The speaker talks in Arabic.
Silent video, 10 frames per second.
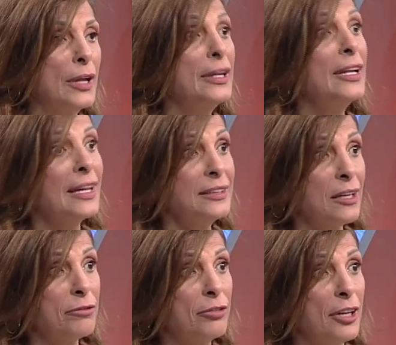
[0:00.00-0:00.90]

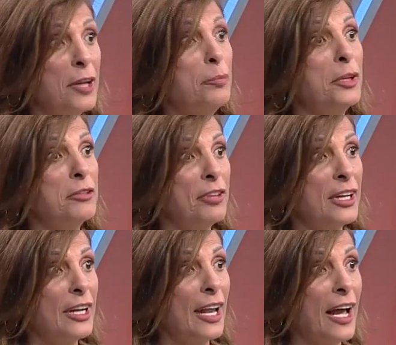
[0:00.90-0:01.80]
للأسف الأم
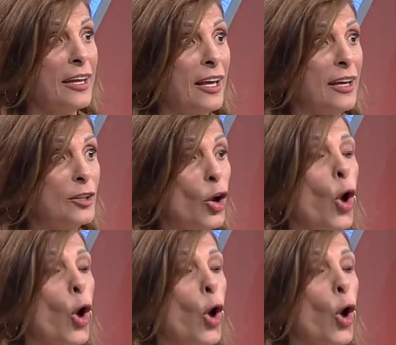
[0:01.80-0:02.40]
بتفارق الحياة